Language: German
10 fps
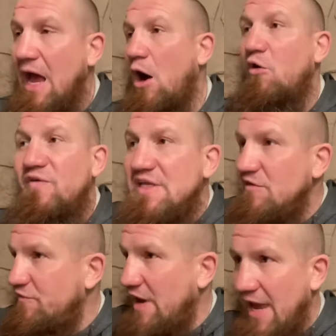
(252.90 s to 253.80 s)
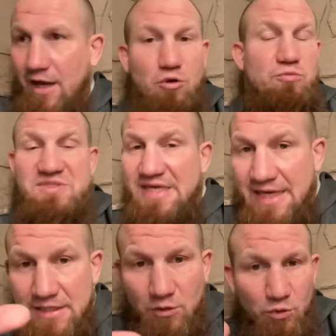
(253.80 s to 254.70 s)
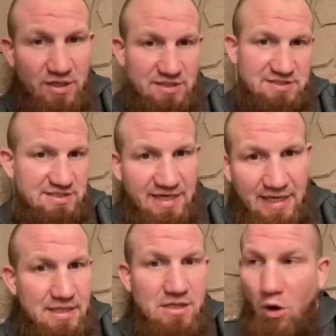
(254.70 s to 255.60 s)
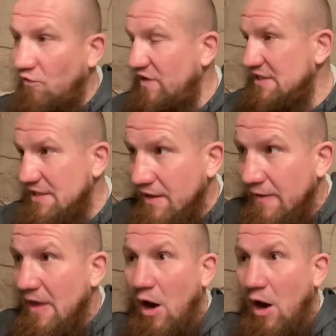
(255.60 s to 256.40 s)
Auch wenn die Fanclubs gegen die Hooligans reden, auch wenn die,